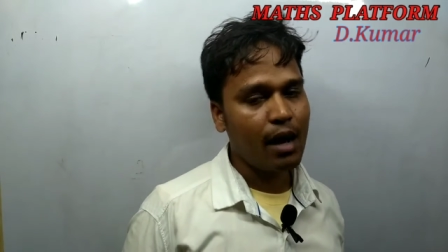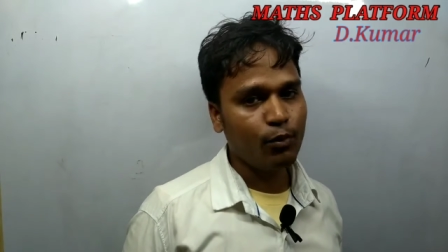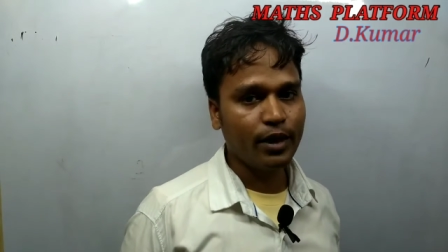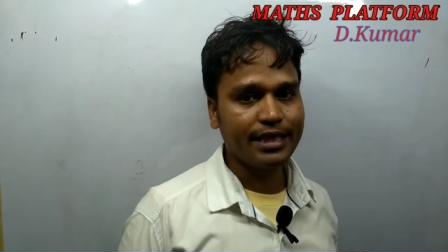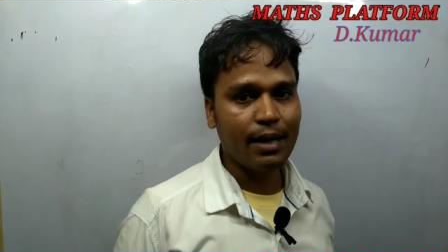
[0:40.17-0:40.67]

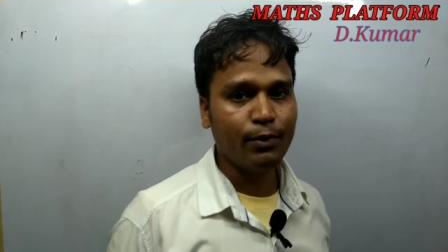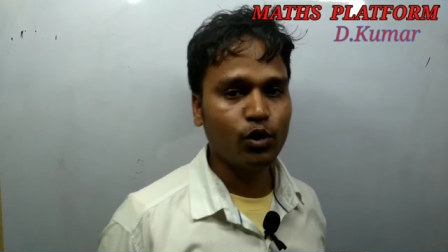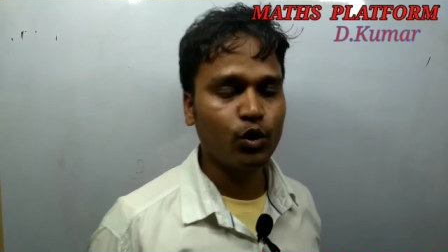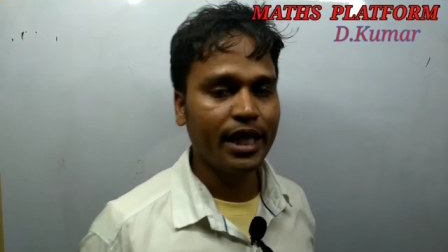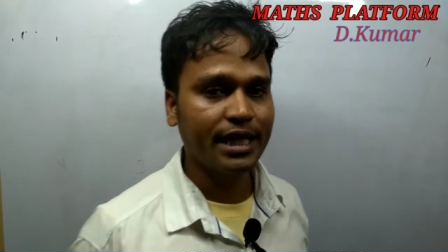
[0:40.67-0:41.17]
आप लोग
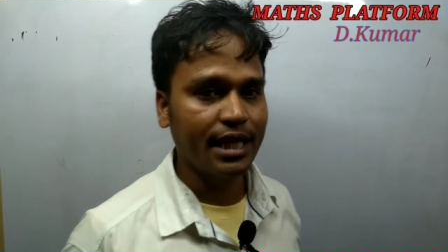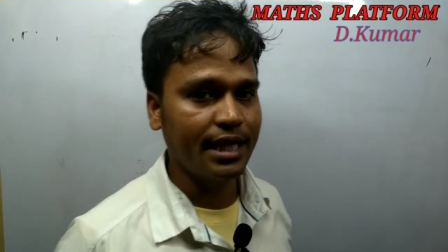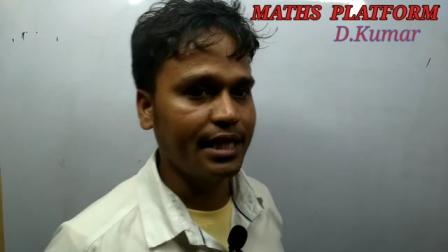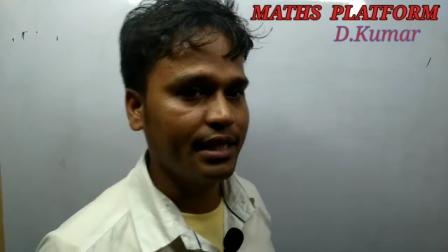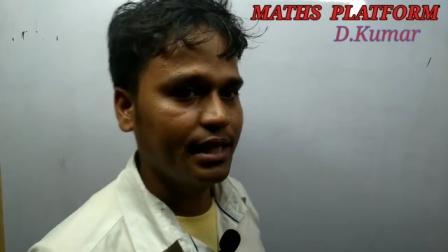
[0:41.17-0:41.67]
एग्जाम्पल को देखते
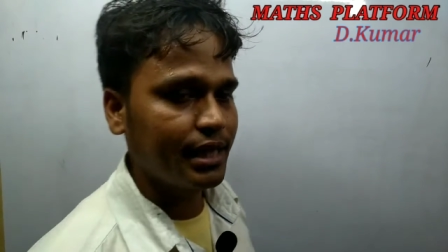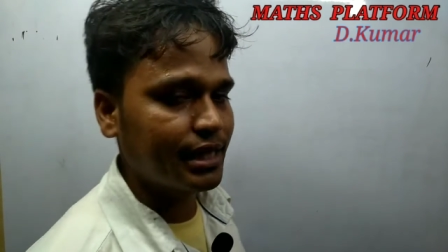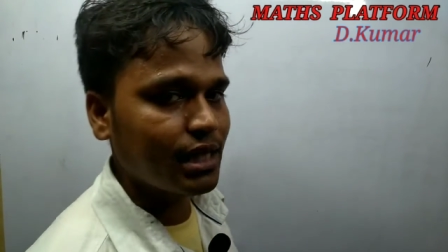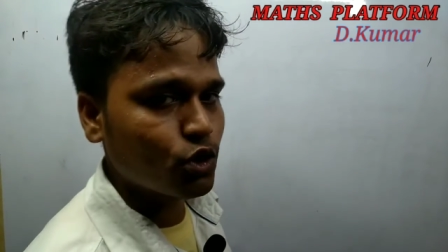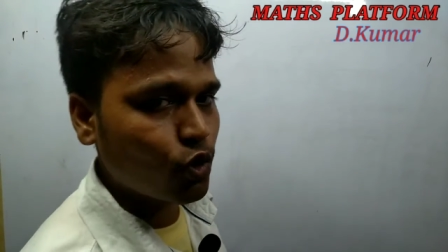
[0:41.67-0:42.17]
रहिए
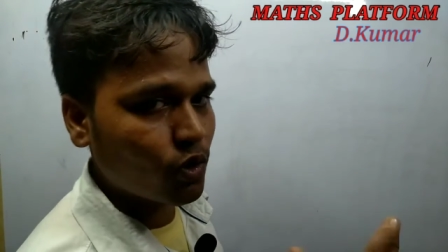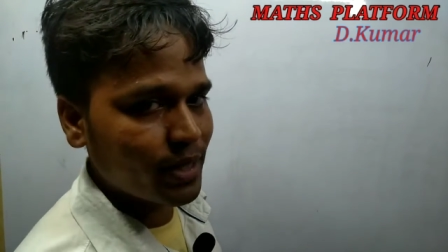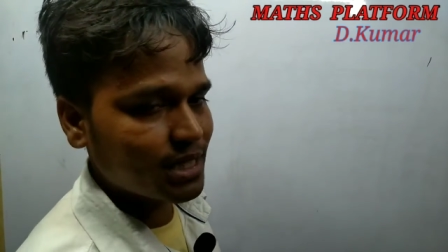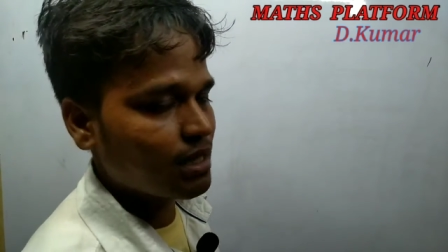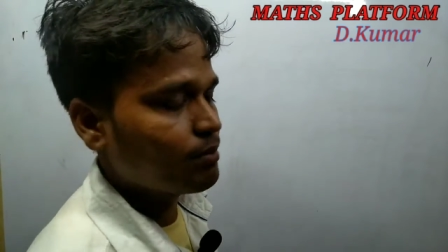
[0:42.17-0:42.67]
कितना शॉर्ट
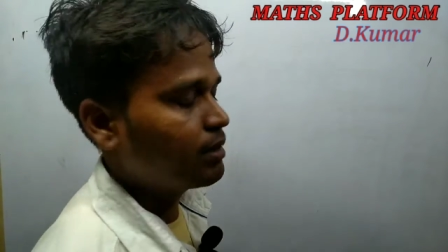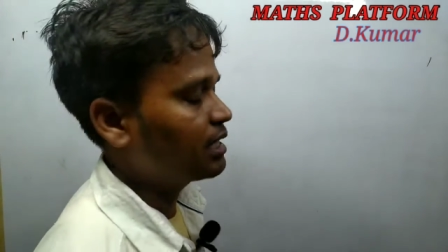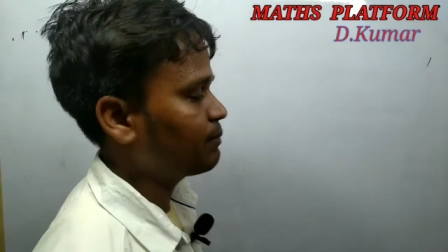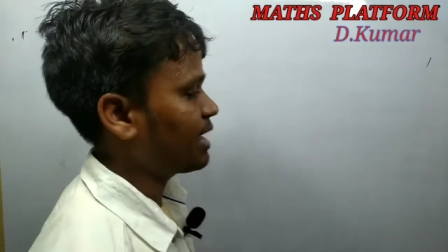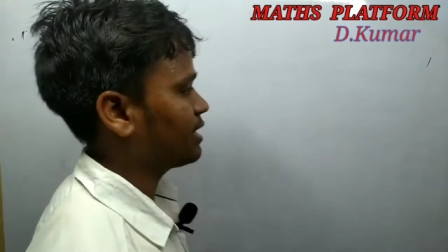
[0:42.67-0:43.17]
वे से हम
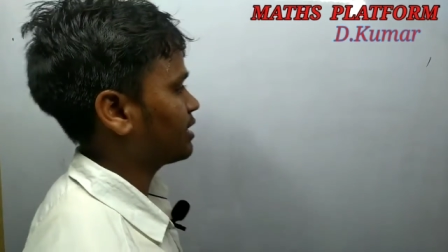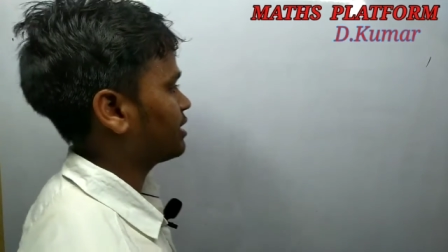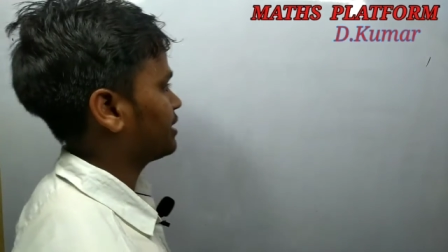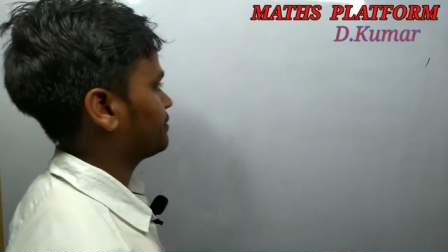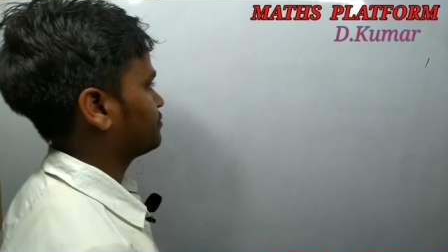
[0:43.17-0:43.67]
मल्टीप्लाई कर
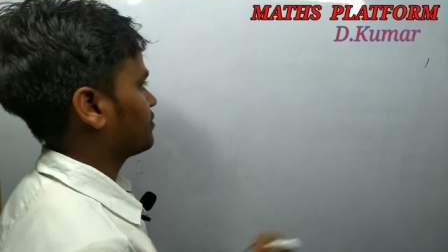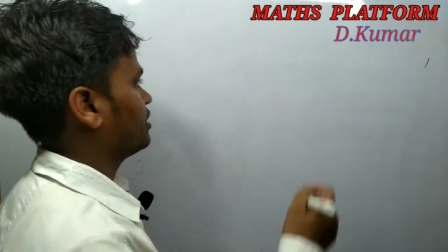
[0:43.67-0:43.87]
रहे हैं